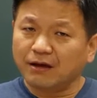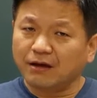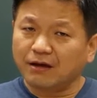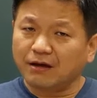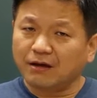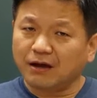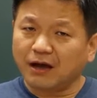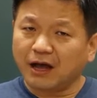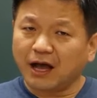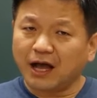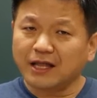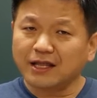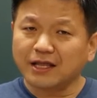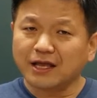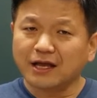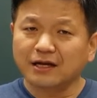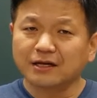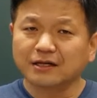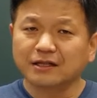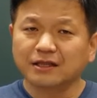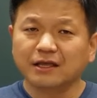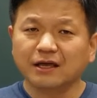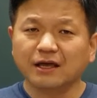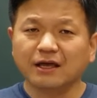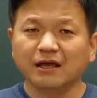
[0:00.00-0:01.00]
어,
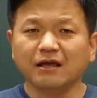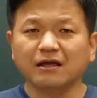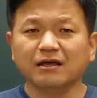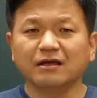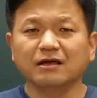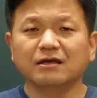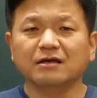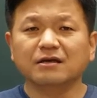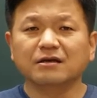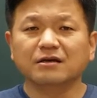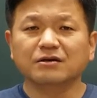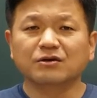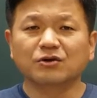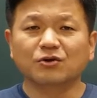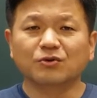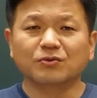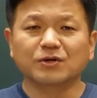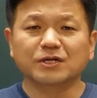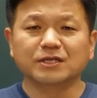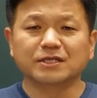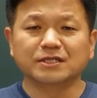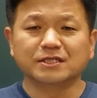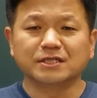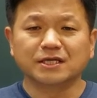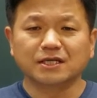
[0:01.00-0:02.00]
한양대
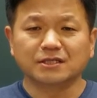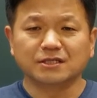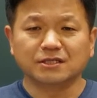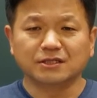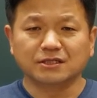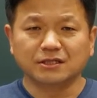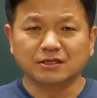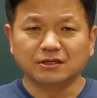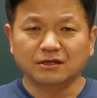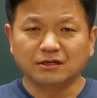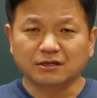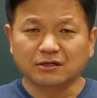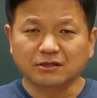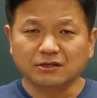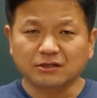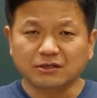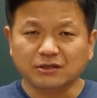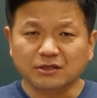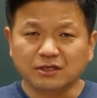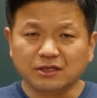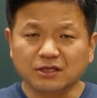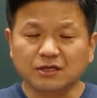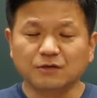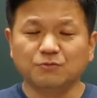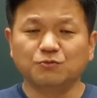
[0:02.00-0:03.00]
글로벌 인재 전형
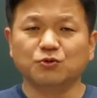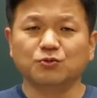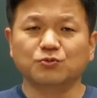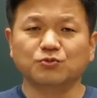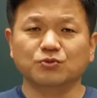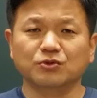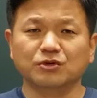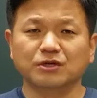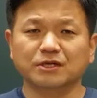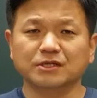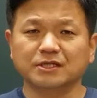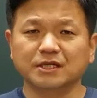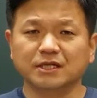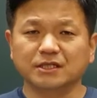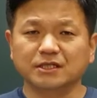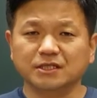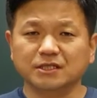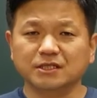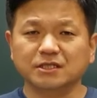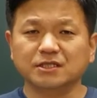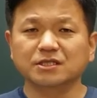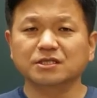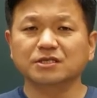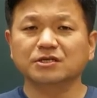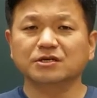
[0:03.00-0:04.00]
이 부분 것의
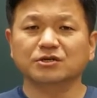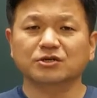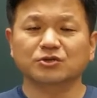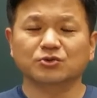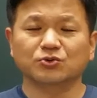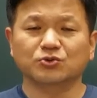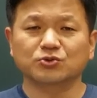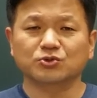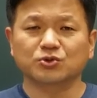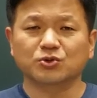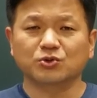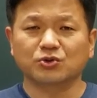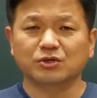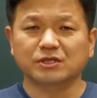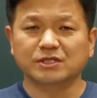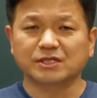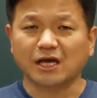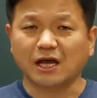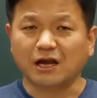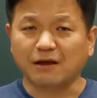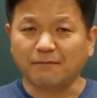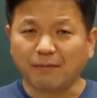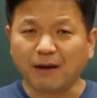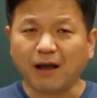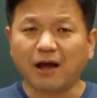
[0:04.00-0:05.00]
특징적인 요소를
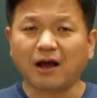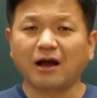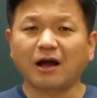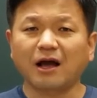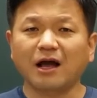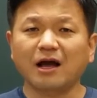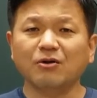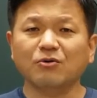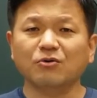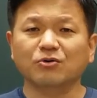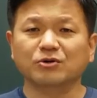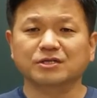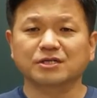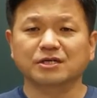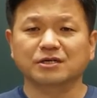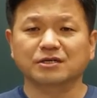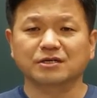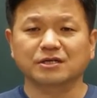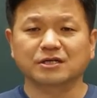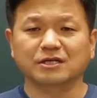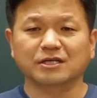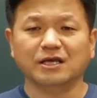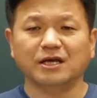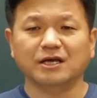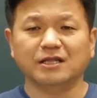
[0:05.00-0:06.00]
잘 파악하고
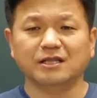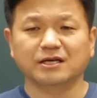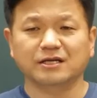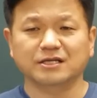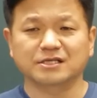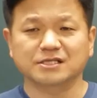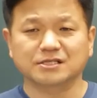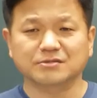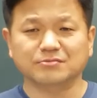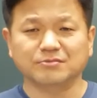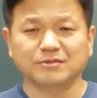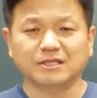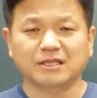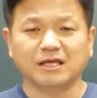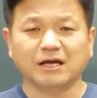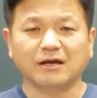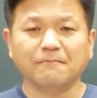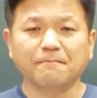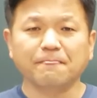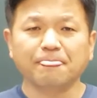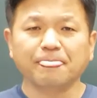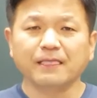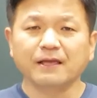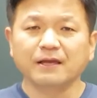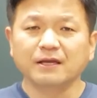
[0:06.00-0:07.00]
접근을 해야 되겠습니다.
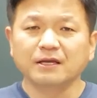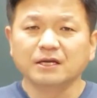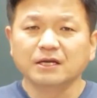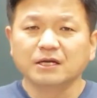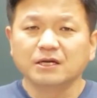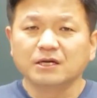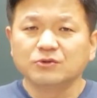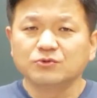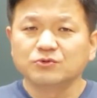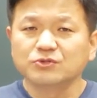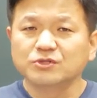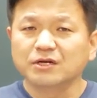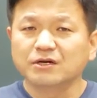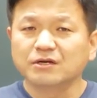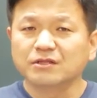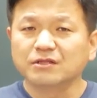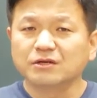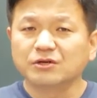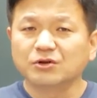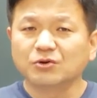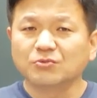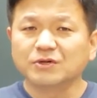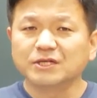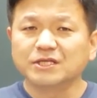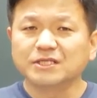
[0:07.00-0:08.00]
우선
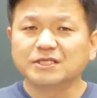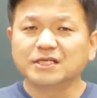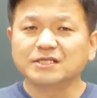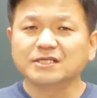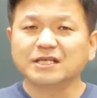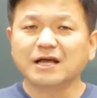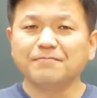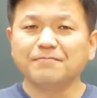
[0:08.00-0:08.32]
글로벌 인재